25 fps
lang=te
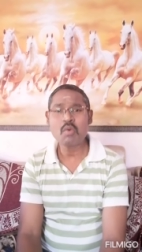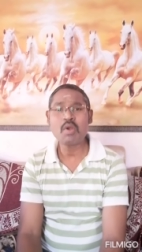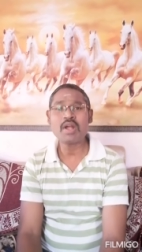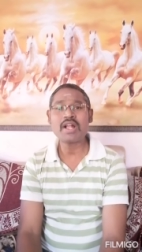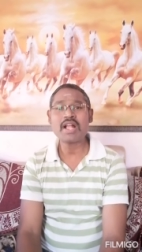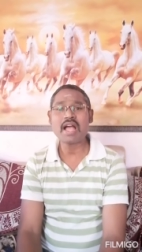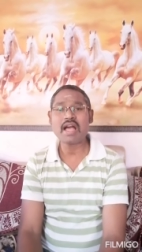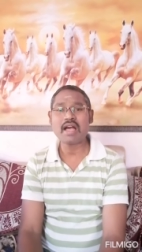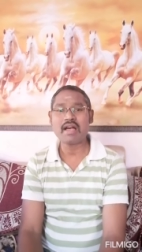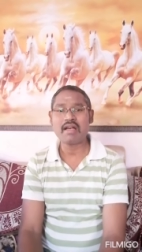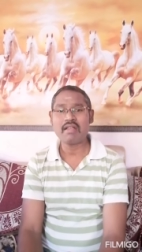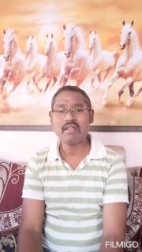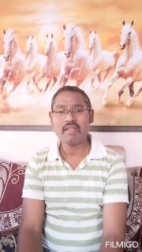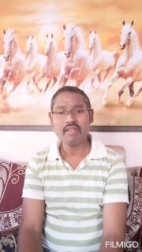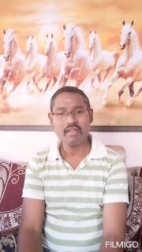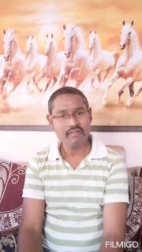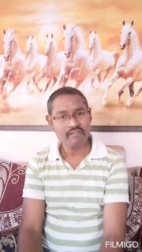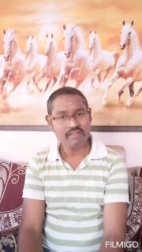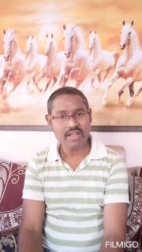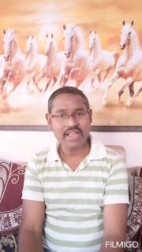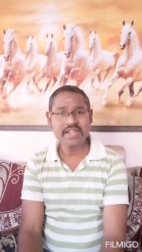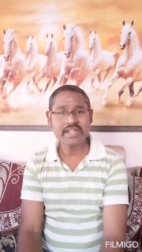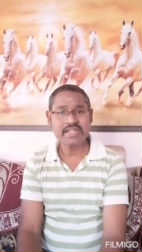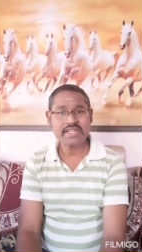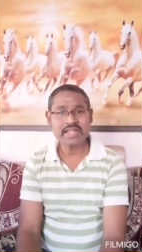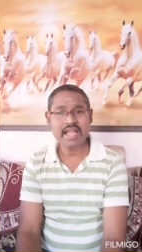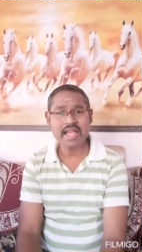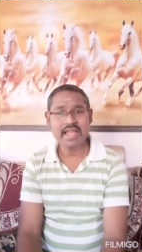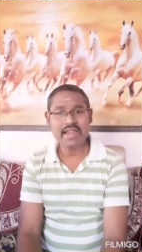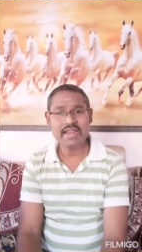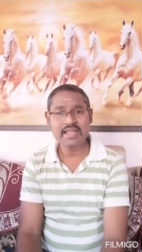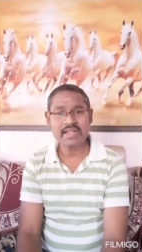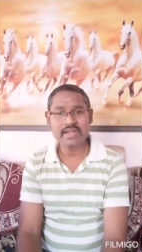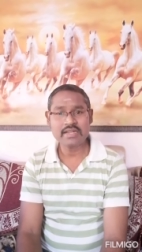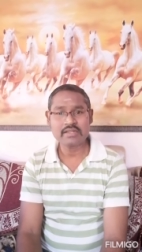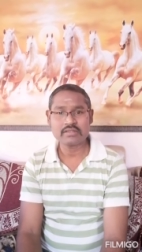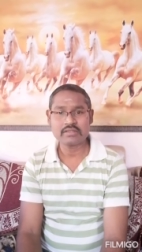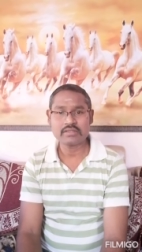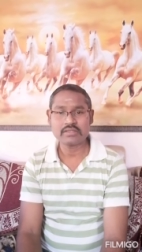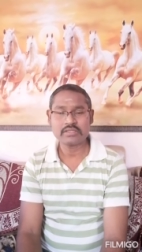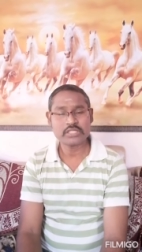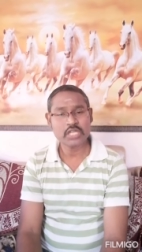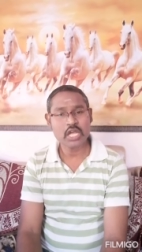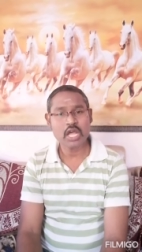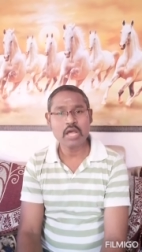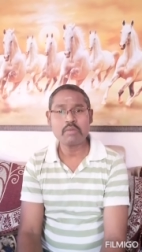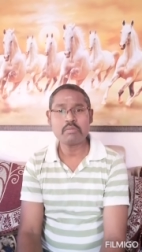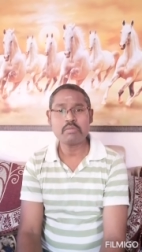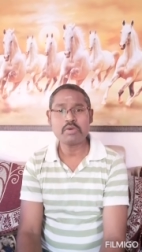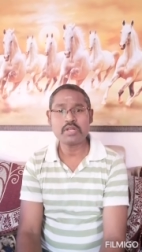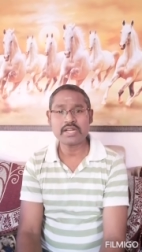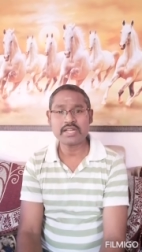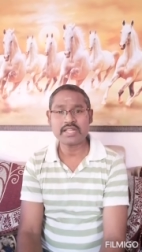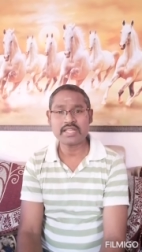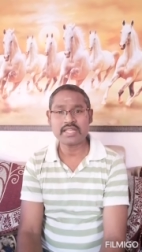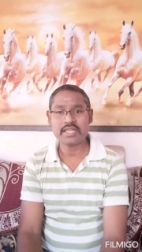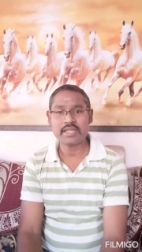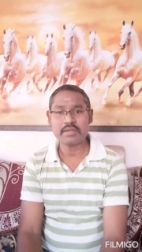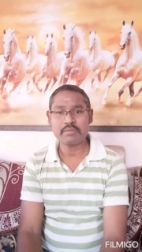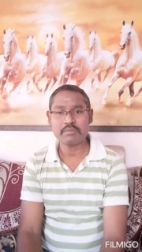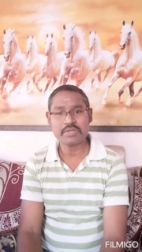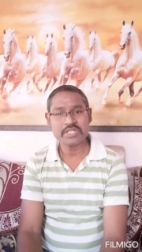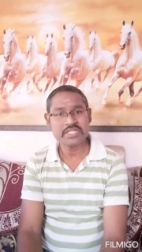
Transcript: ఒక వైట్ కాలర్ జాబర్కి